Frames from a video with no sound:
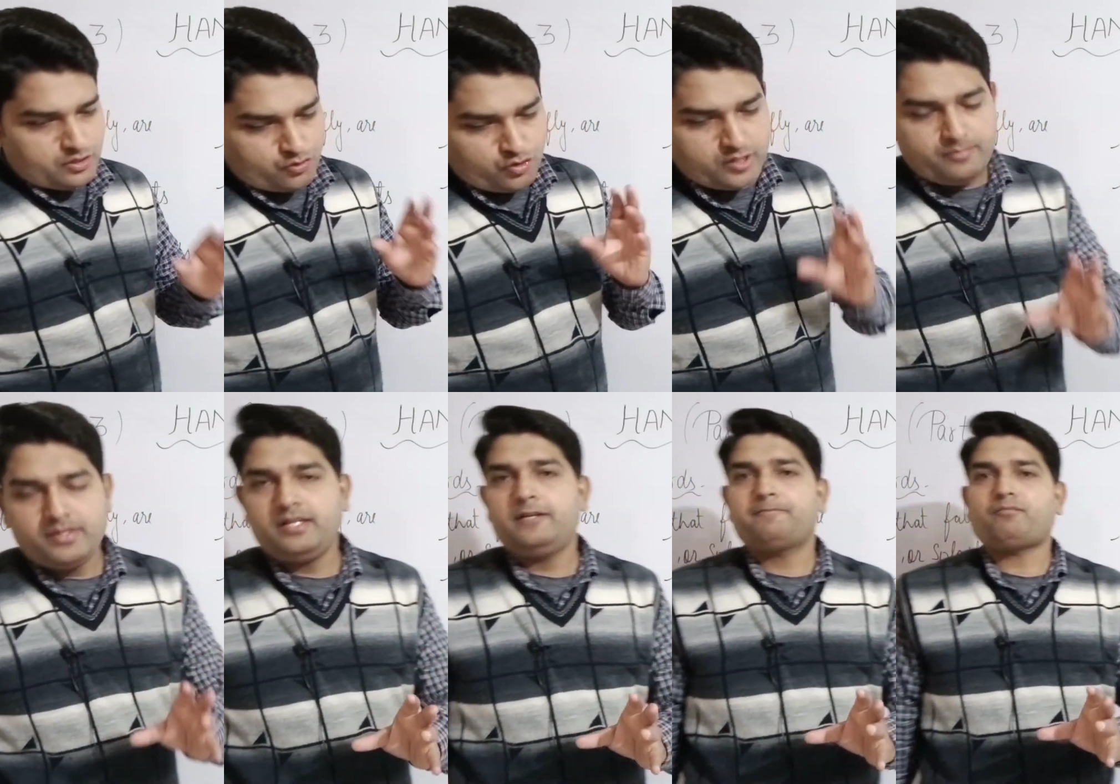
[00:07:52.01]
कोई
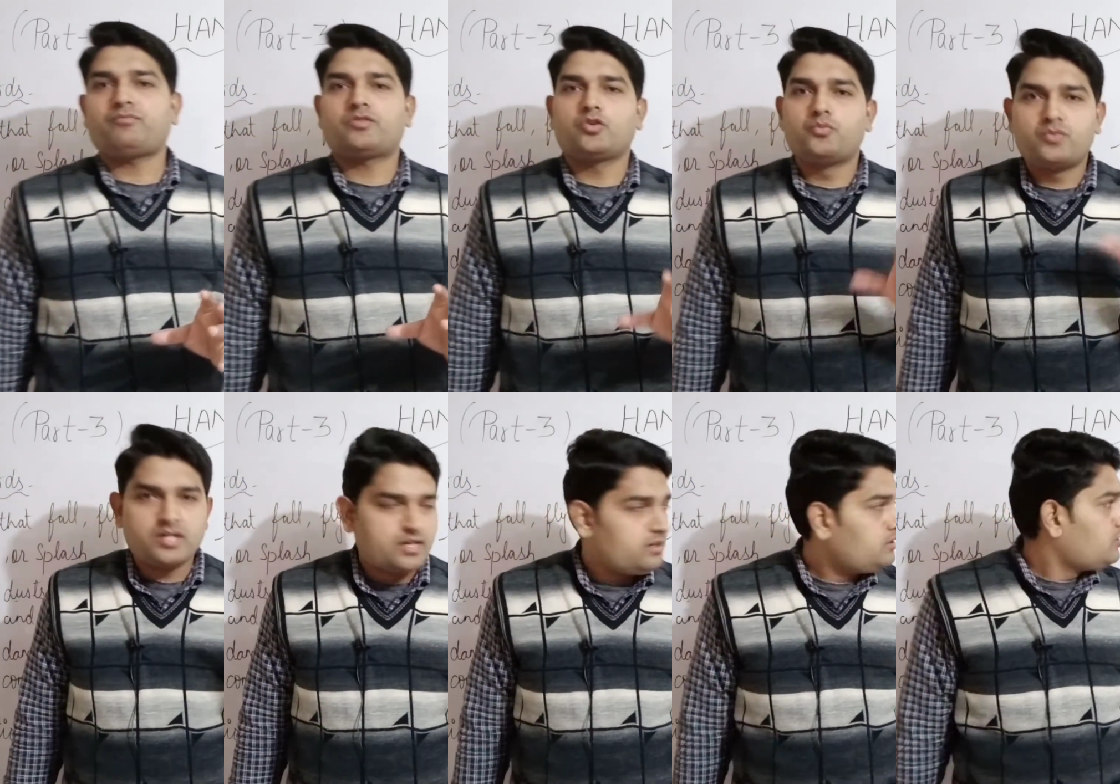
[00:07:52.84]
भी
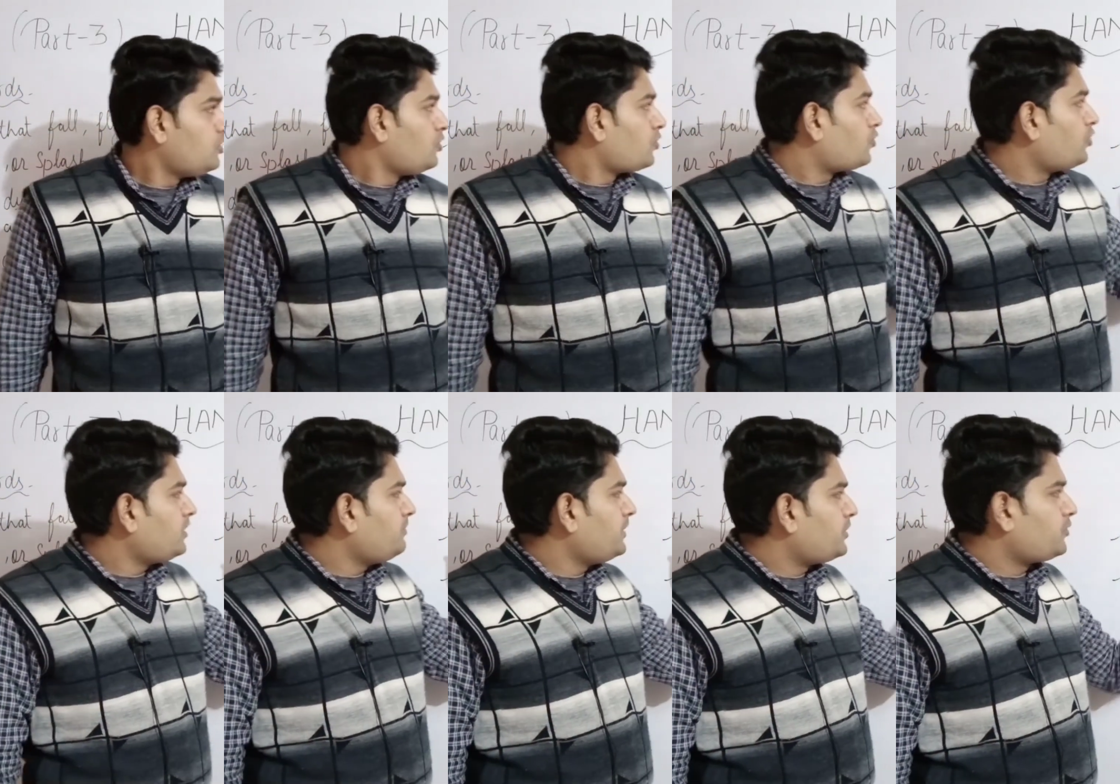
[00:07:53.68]
उपकरण कोई
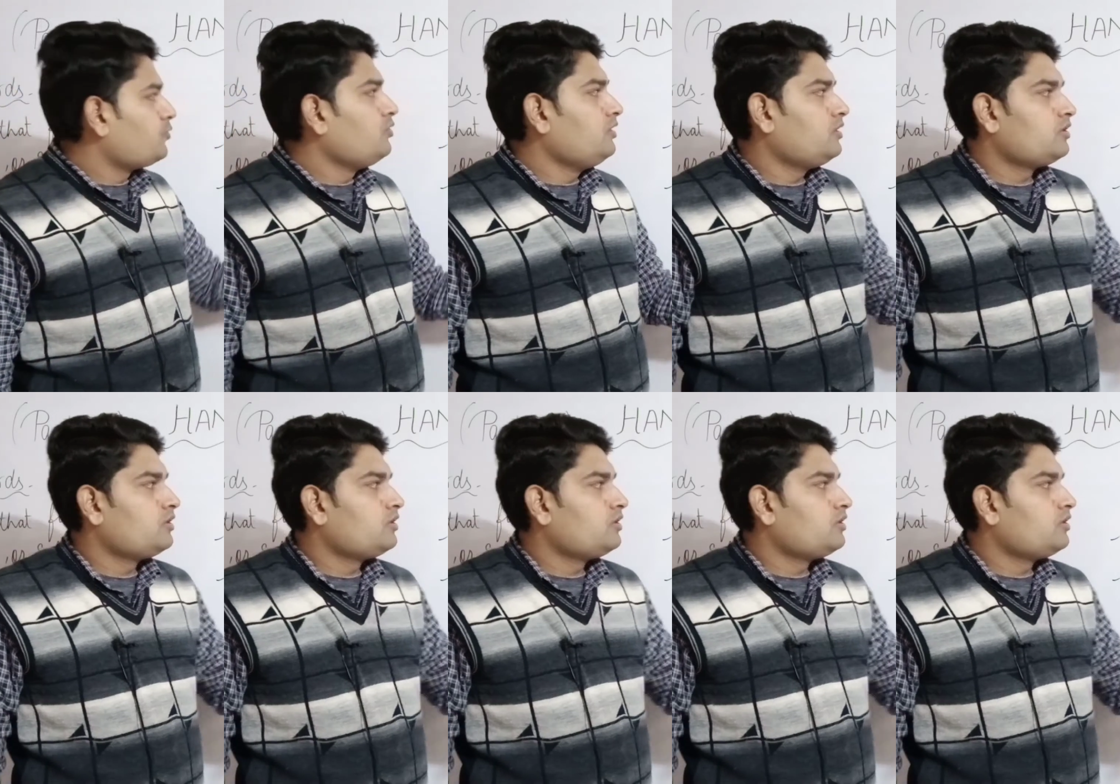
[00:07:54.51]
भी टूल